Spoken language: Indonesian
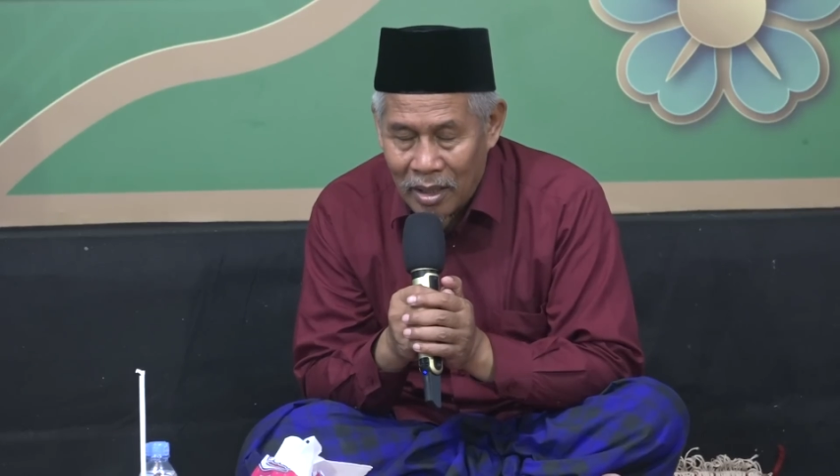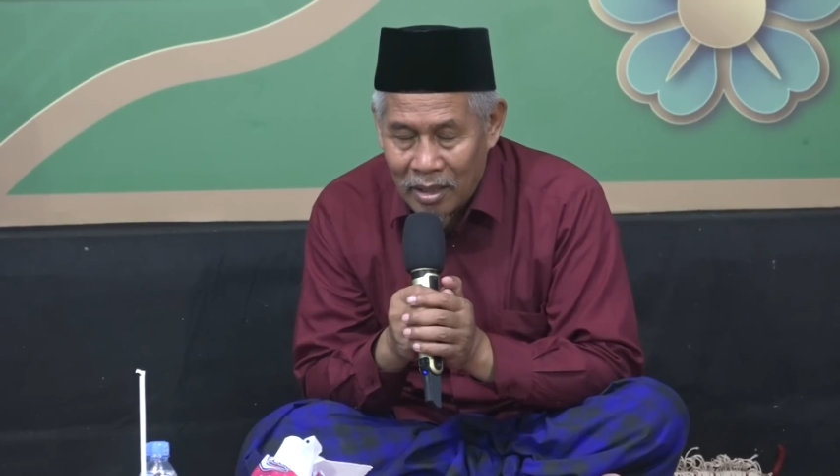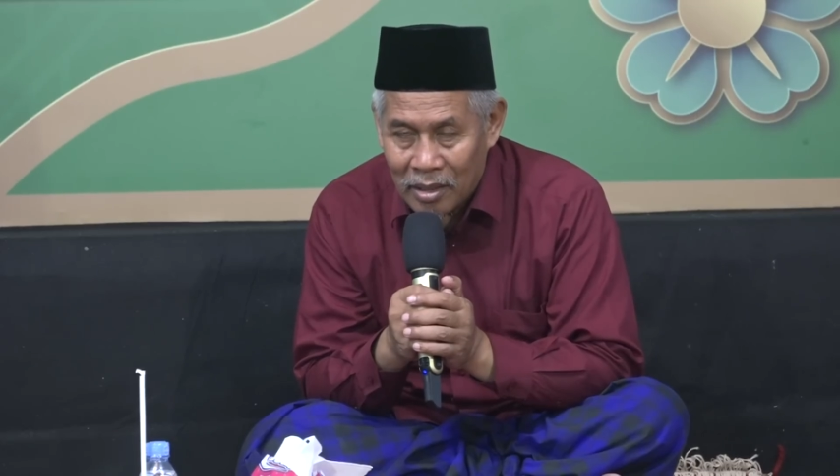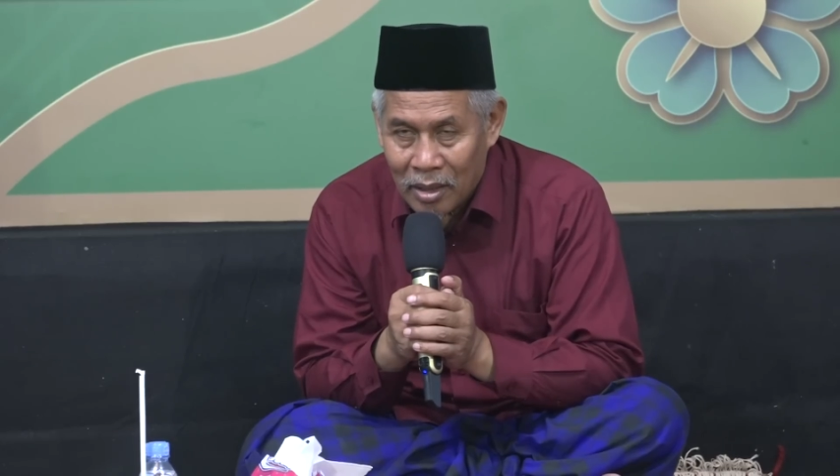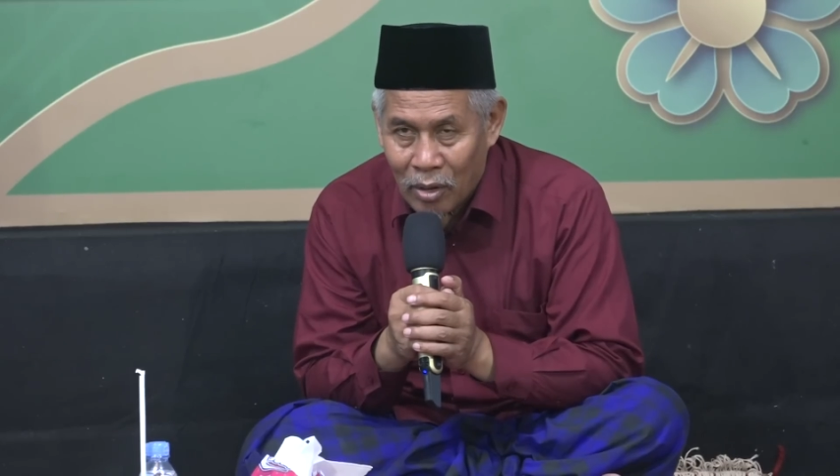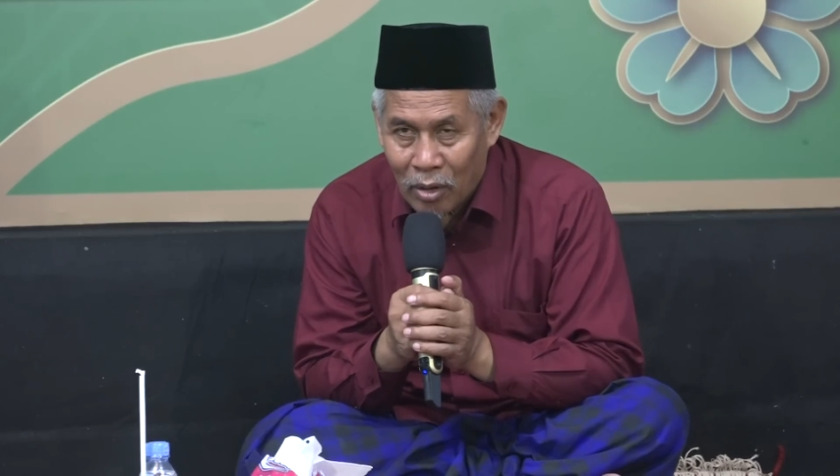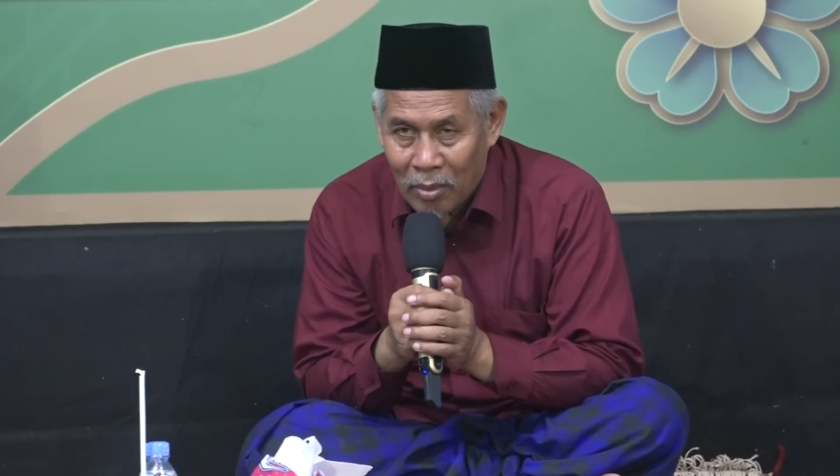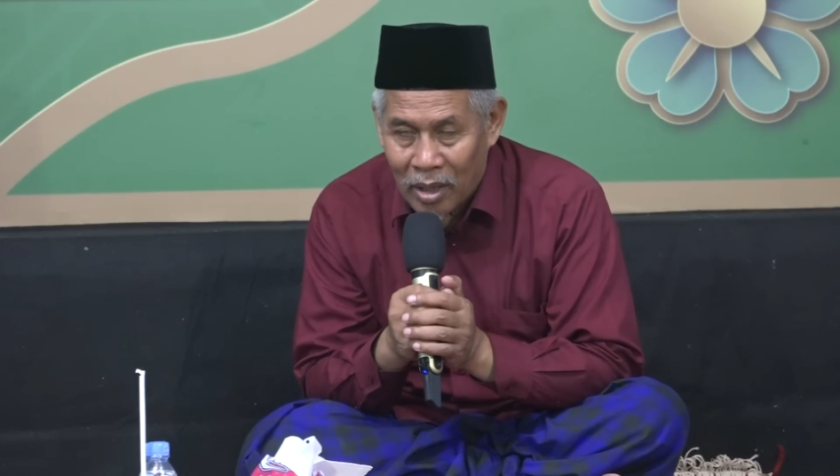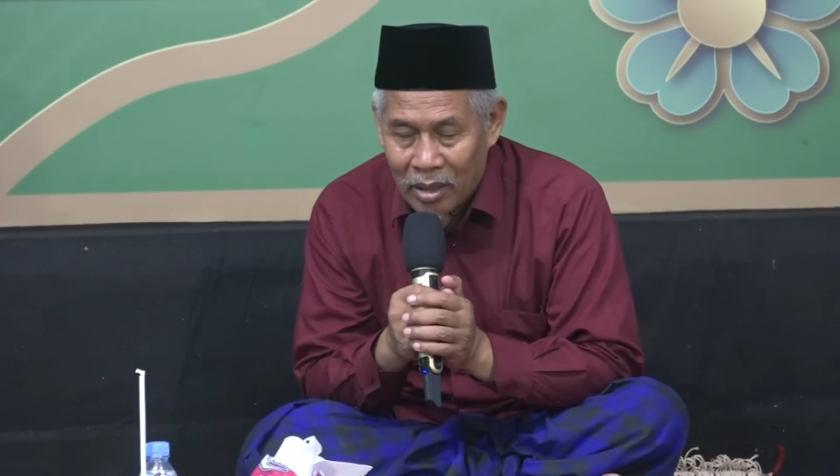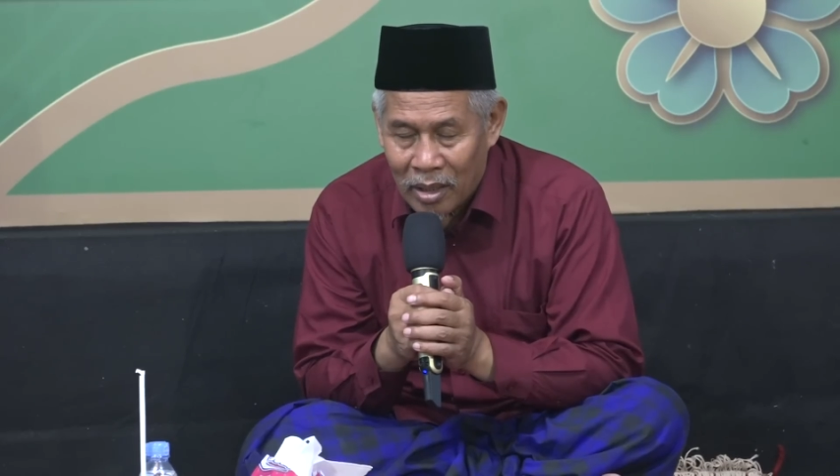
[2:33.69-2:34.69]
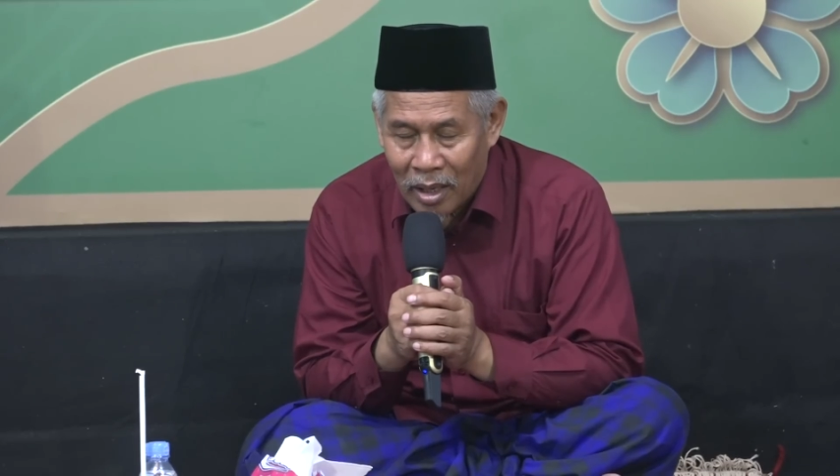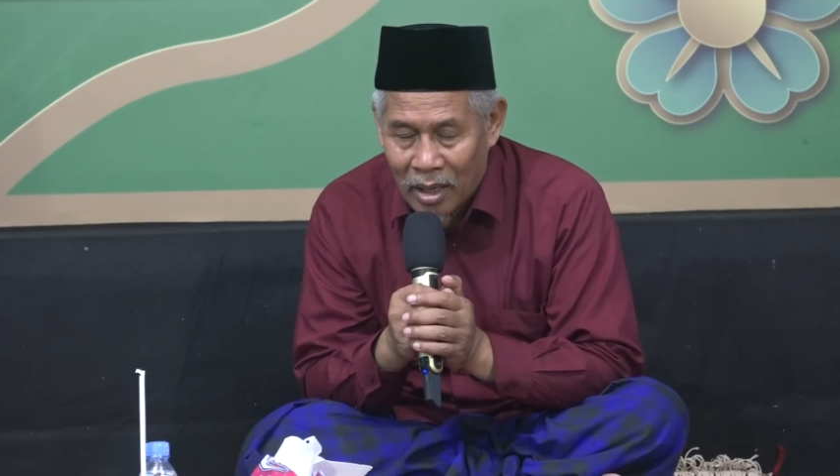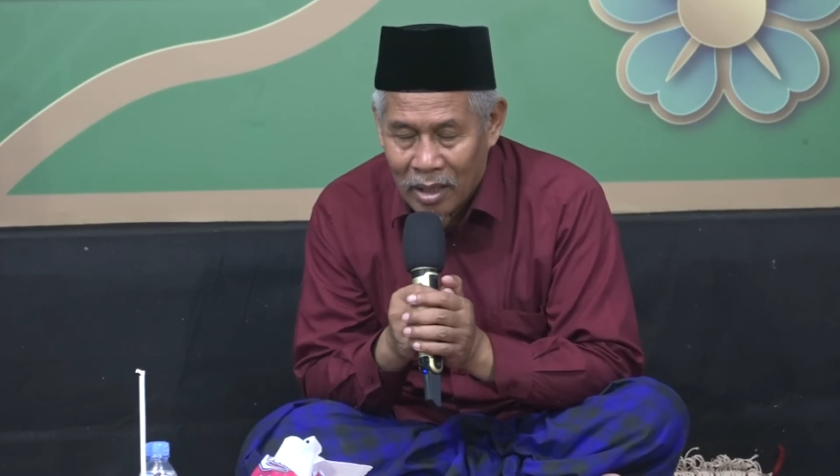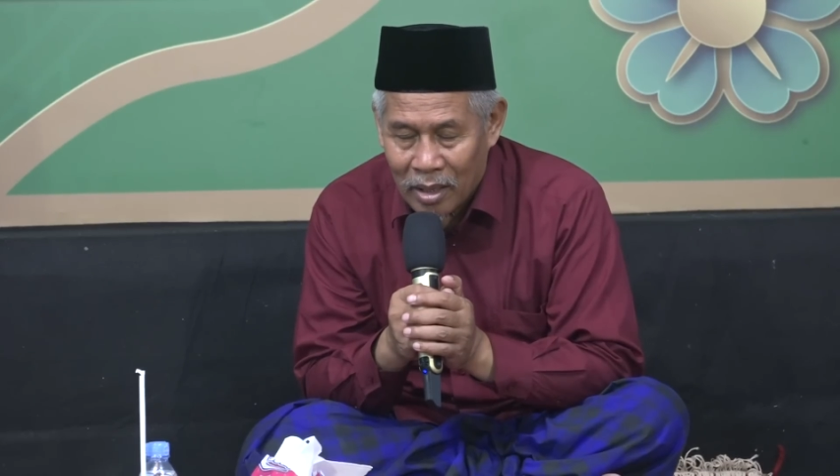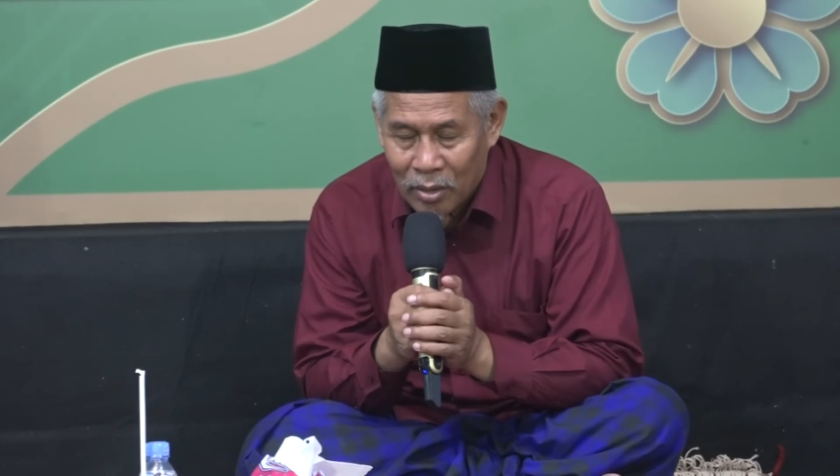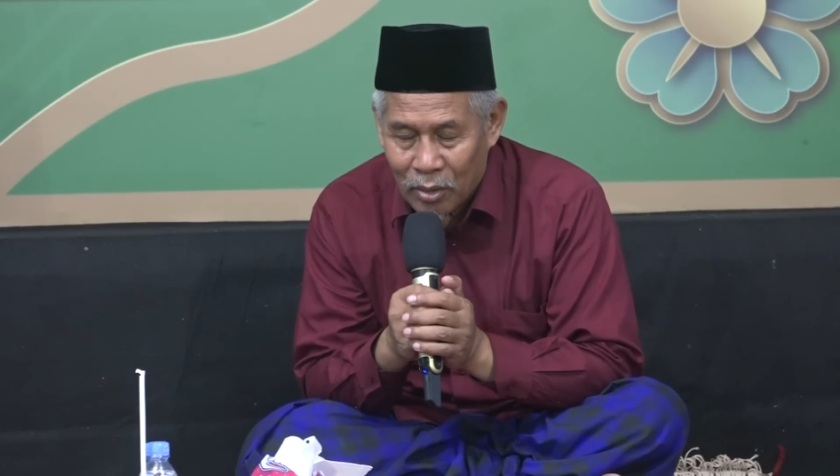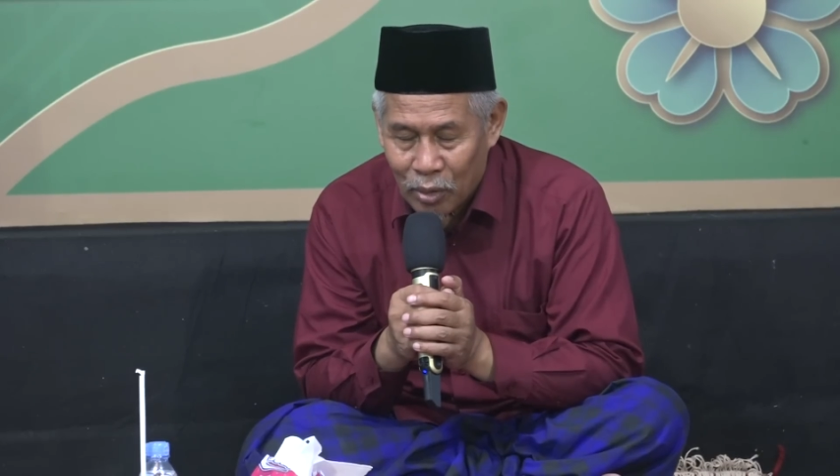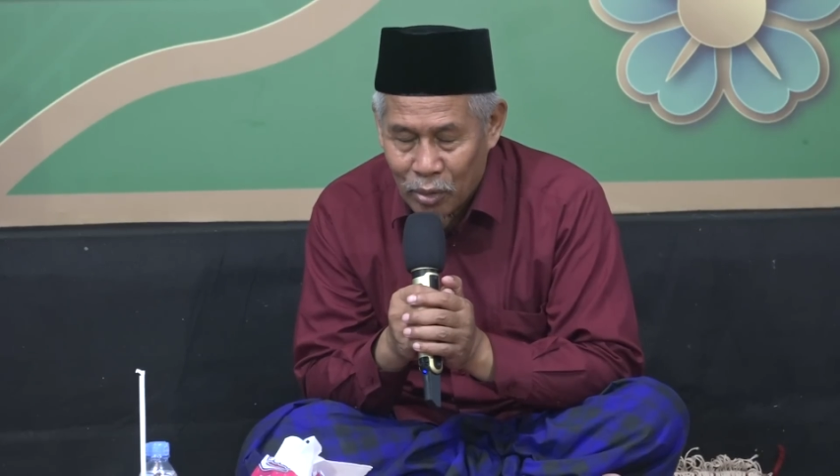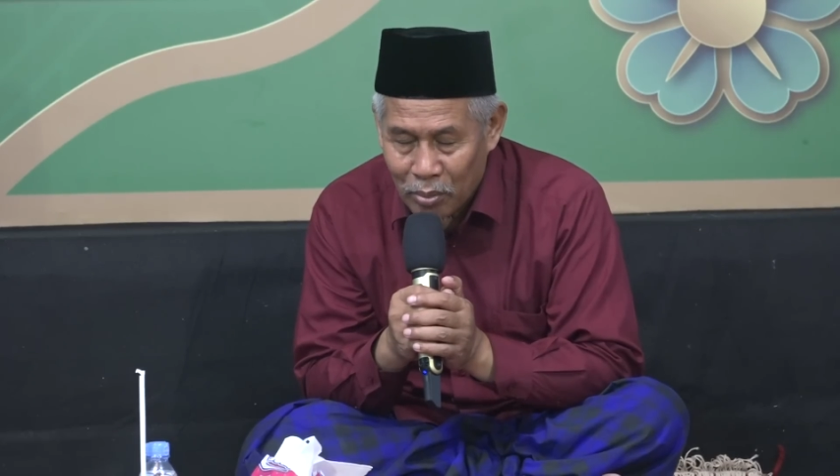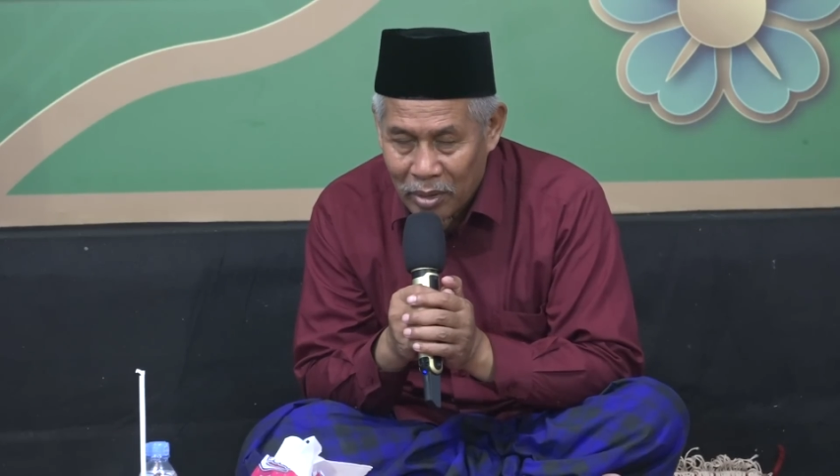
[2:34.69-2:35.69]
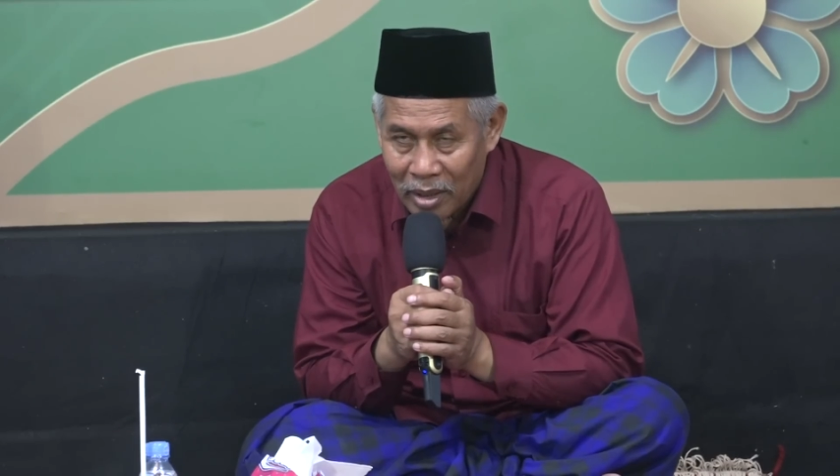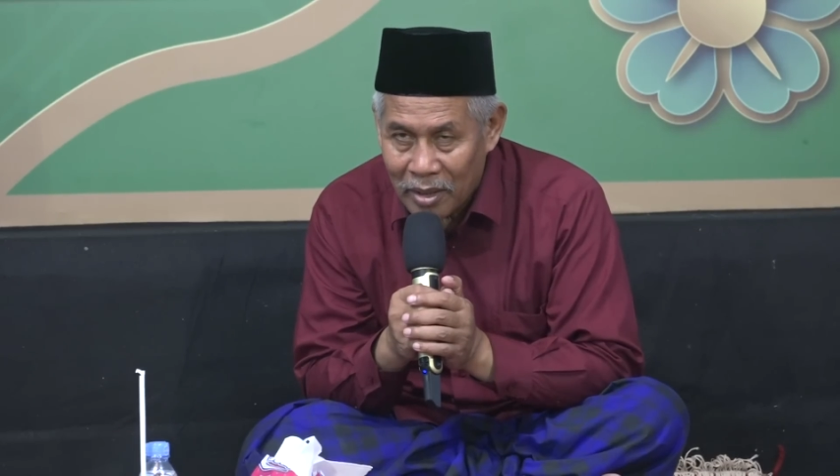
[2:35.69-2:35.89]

istiqomah dari akan kusmi